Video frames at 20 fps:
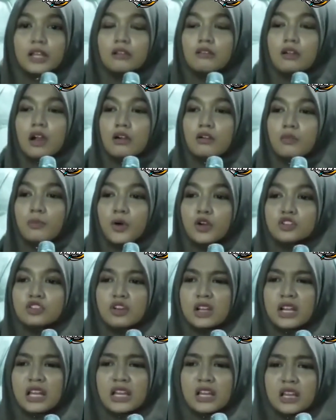niku wau
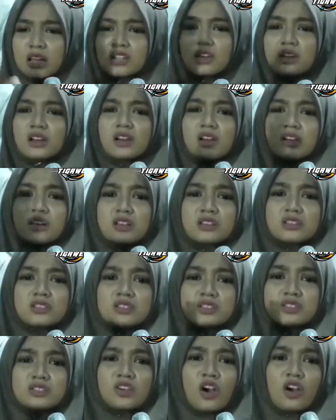basane?
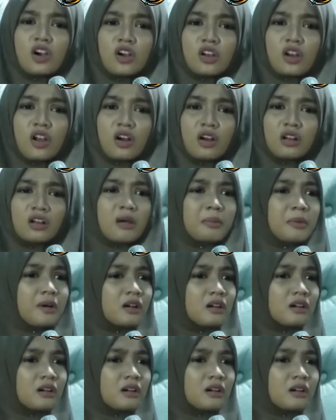Jogrong napa?